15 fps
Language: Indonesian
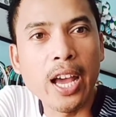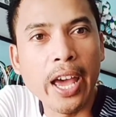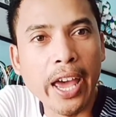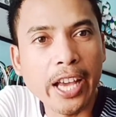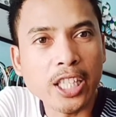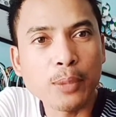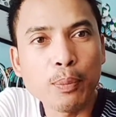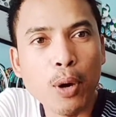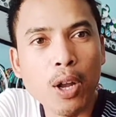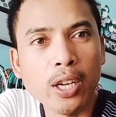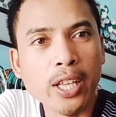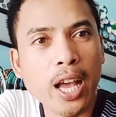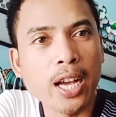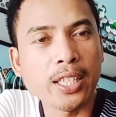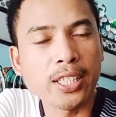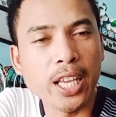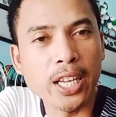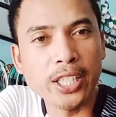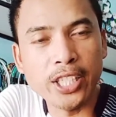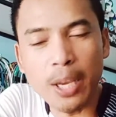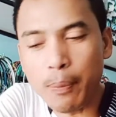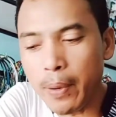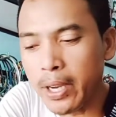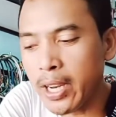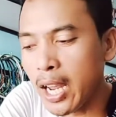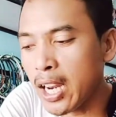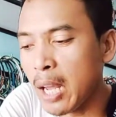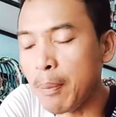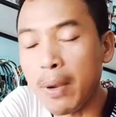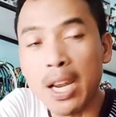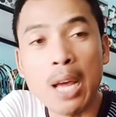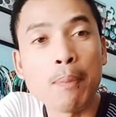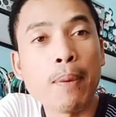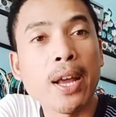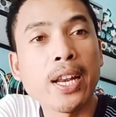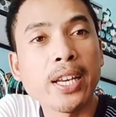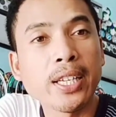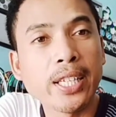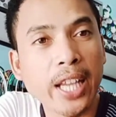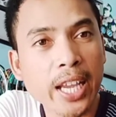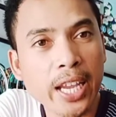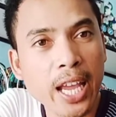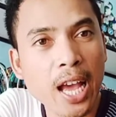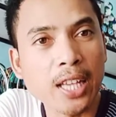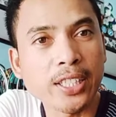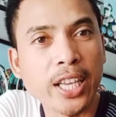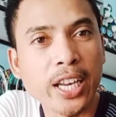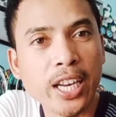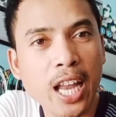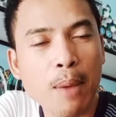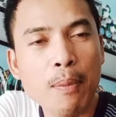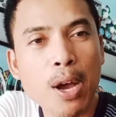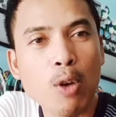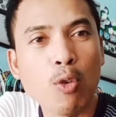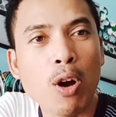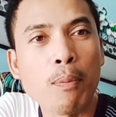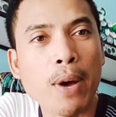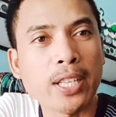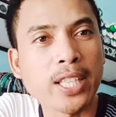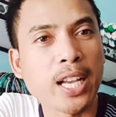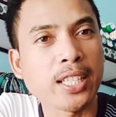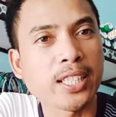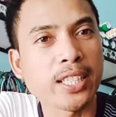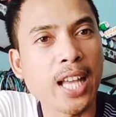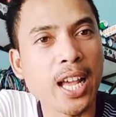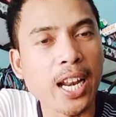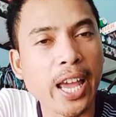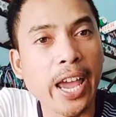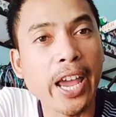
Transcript: X-Ball yang seri JP dan 88D yang seri lama gua pasang senar